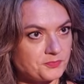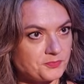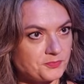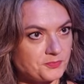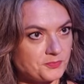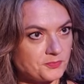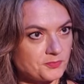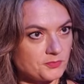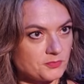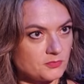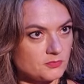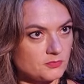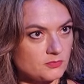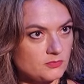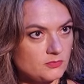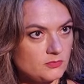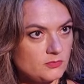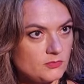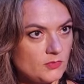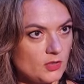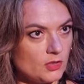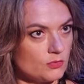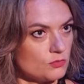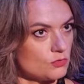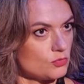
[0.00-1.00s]
Меня
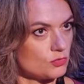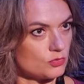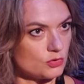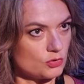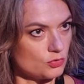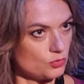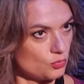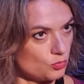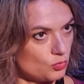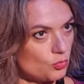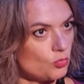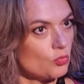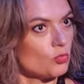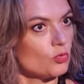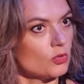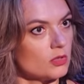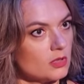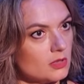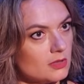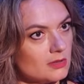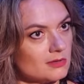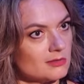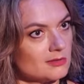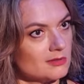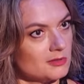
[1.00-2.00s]
очень, что на самом
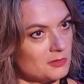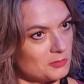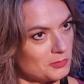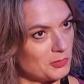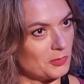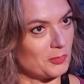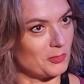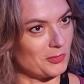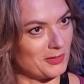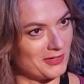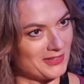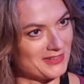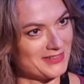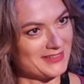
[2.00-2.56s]
другое деле, немного.